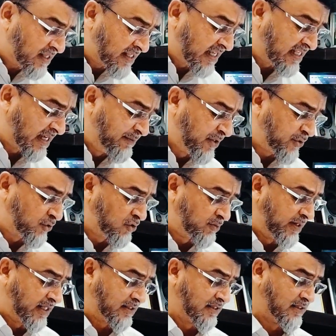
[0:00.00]
जैसे अभी शुरू
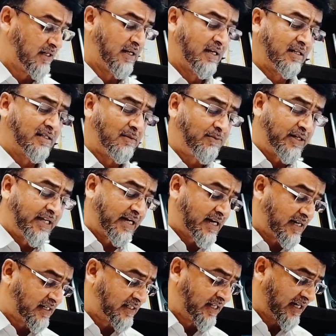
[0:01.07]
में नंबर
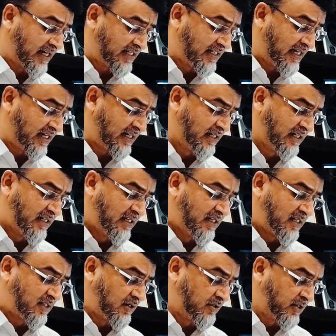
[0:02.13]
एक अगर देखा जाए
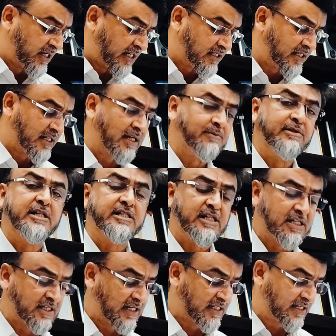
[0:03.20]
तो एजुकेशनल
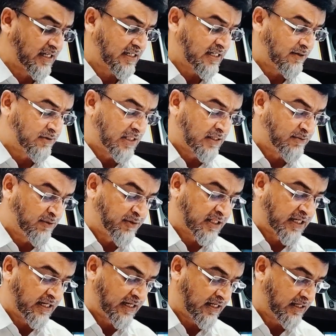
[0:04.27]
एम्यूनिटीज़ करके चावंदा में
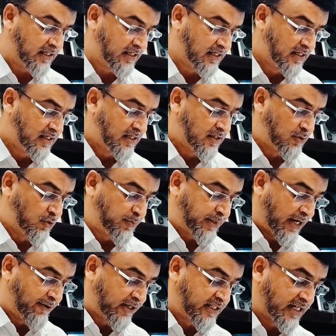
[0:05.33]
बताया है वो
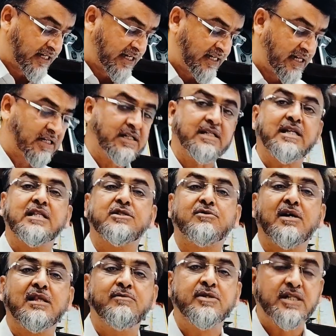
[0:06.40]
प्राइवेट जगह है आठ हज़ार
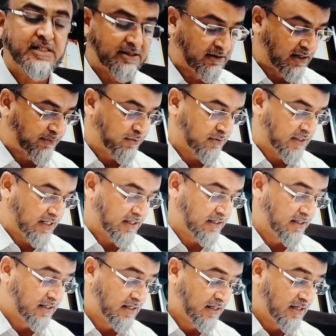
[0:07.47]
स्क्वायर मीटर डेवलप होना है
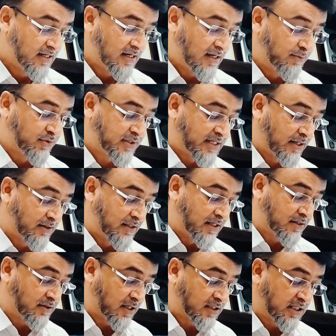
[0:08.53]
अब उसका
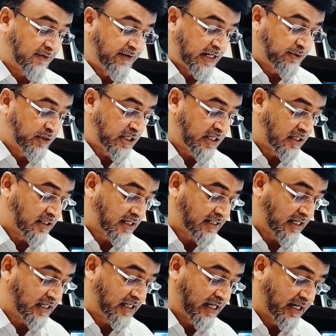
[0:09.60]
उन्होंने कॉस्ट ऑफ एक्विजिशन
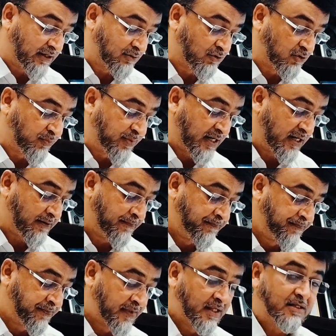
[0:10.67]
रखा है छः करोड़ रुपया
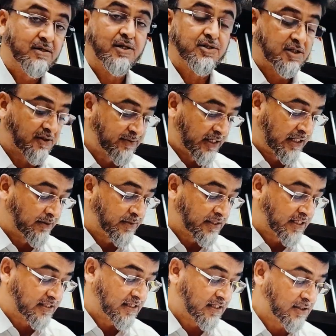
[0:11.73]
कॉस्ट ऑफ
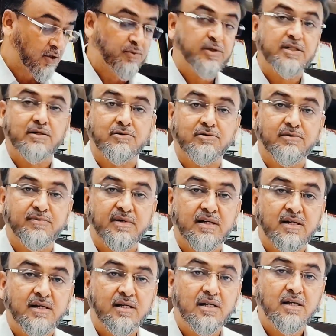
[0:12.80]
डेवलपमेंट रखा है चौबीस करोड़ रुपया